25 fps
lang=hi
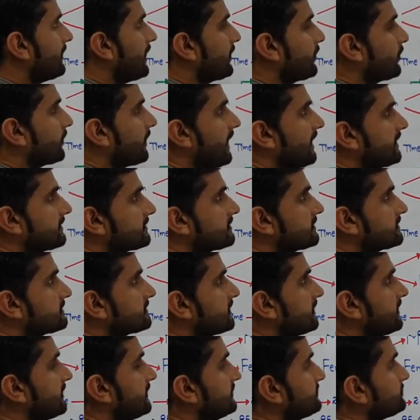मेलानोगैस्ट्रस
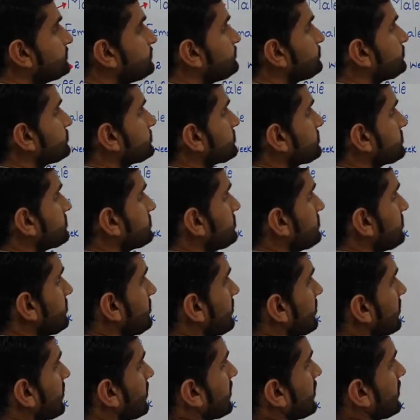की
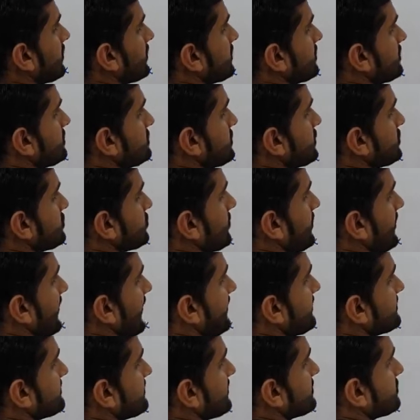ये जो
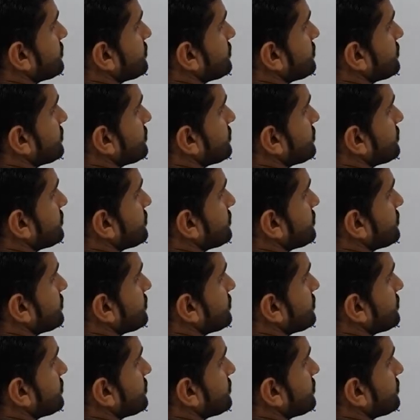लेग्स है